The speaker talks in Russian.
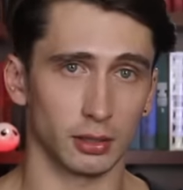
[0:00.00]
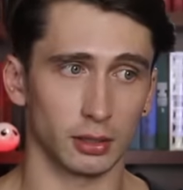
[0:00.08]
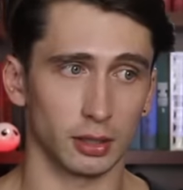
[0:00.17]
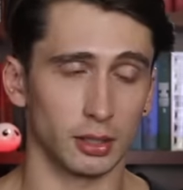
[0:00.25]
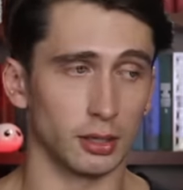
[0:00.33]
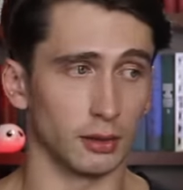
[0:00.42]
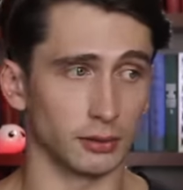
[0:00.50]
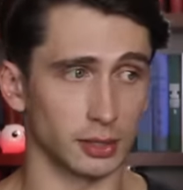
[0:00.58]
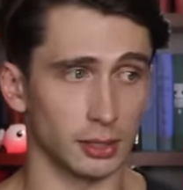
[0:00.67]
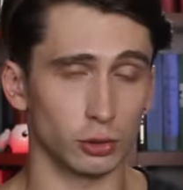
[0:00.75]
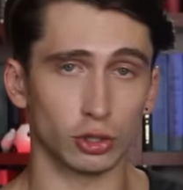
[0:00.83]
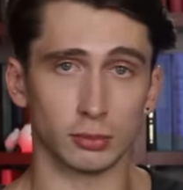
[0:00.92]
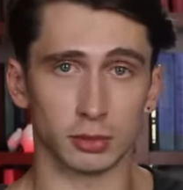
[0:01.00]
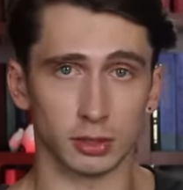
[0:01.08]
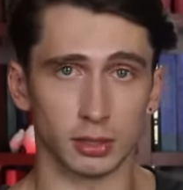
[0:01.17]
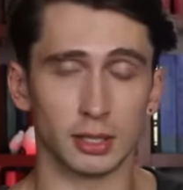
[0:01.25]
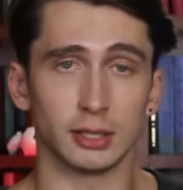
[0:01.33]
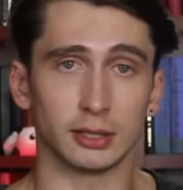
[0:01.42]
и в следующем
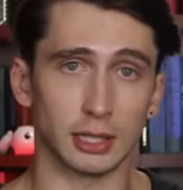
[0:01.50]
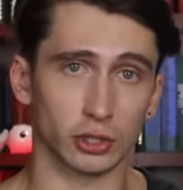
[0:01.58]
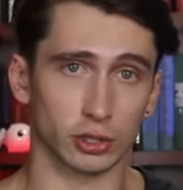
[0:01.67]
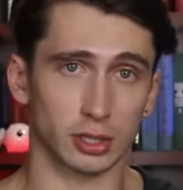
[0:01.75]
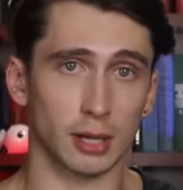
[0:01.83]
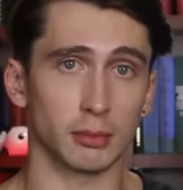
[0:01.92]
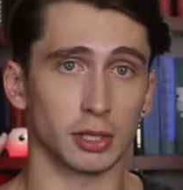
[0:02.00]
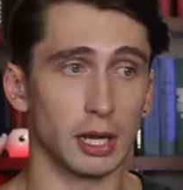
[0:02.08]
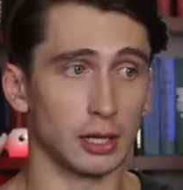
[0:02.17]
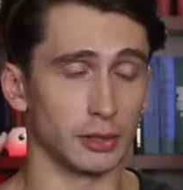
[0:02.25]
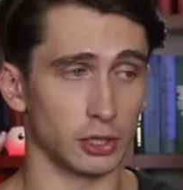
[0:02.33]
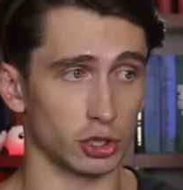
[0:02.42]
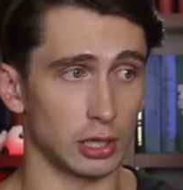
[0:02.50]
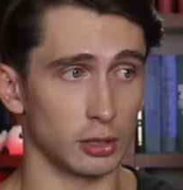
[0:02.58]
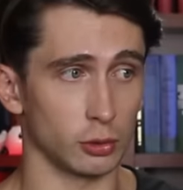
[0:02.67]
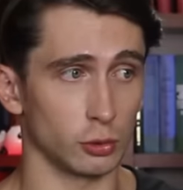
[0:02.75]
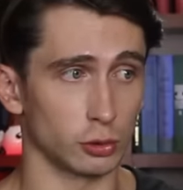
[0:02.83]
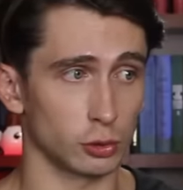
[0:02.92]
цикле из тех же самых
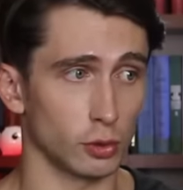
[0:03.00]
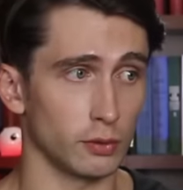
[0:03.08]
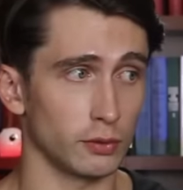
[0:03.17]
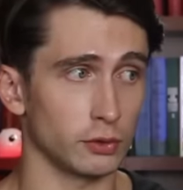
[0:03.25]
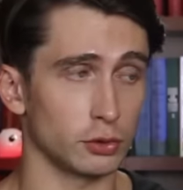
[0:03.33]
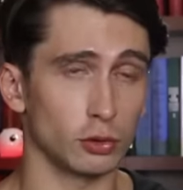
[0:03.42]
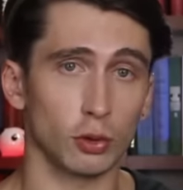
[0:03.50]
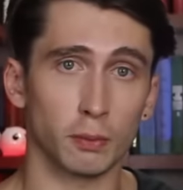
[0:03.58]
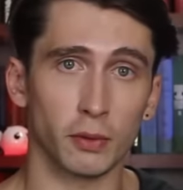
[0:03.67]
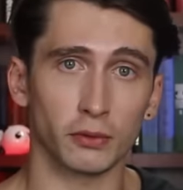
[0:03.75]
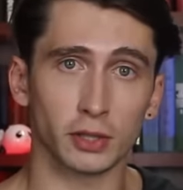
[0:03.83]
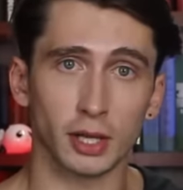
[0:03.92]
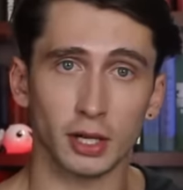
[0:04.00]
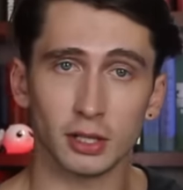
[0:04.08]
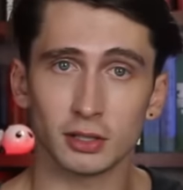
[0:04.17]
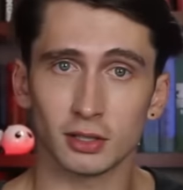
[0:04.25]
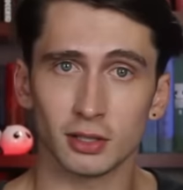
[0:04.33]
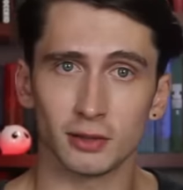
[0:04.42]
начальных условий все
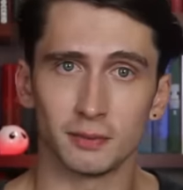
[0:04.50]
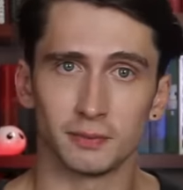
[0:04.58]
повторится